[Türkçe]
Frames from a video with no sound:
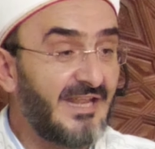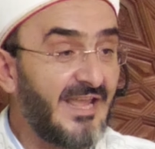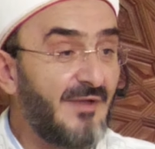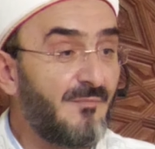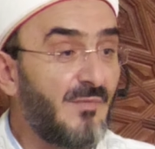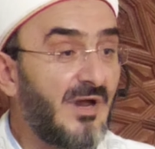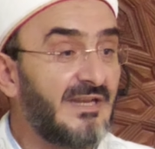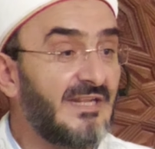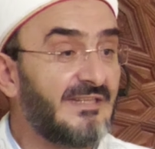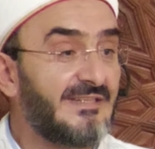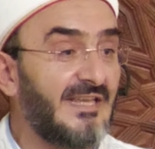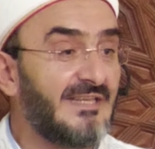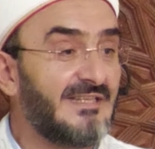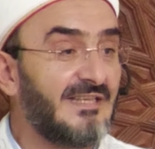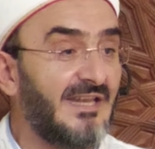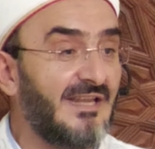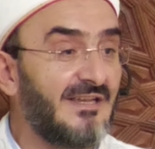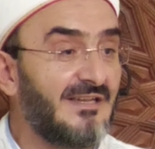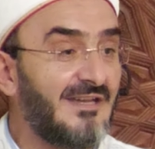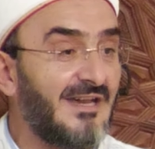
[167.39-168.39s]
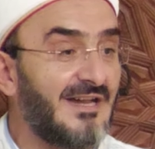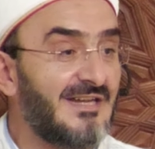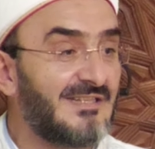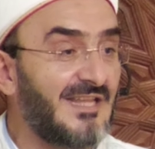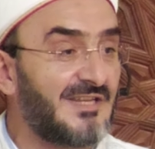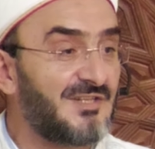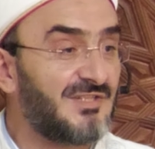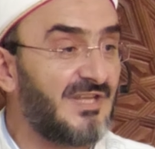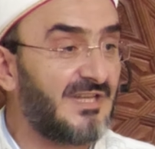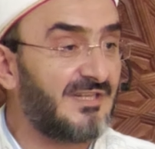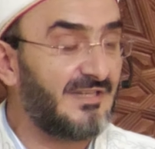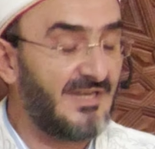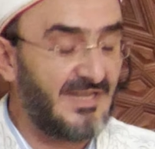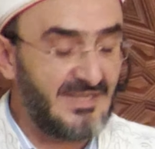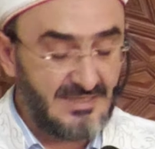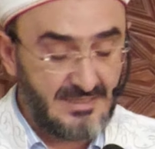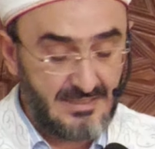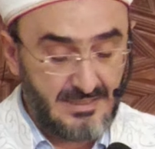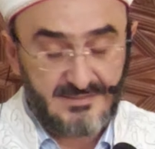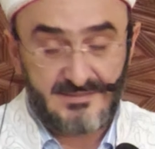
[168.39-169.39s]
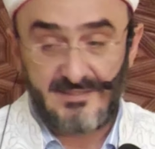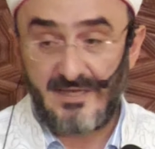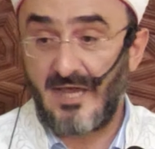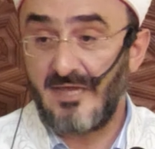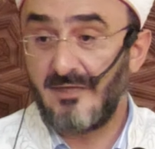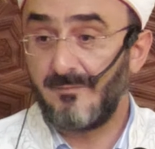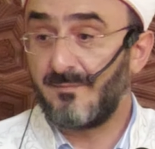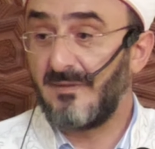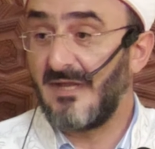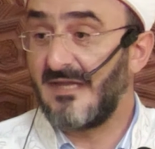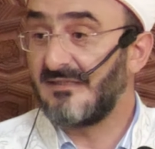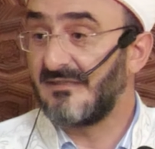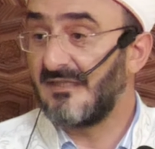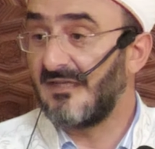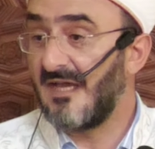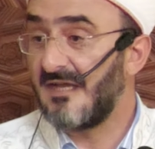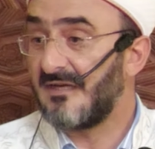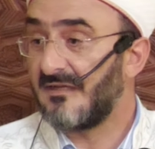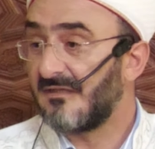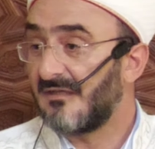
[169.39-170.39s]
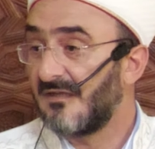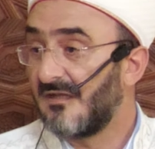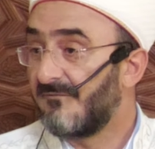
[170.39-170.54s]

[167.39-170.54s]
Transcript: emaneten gelen kardeşlerine sahiplendiler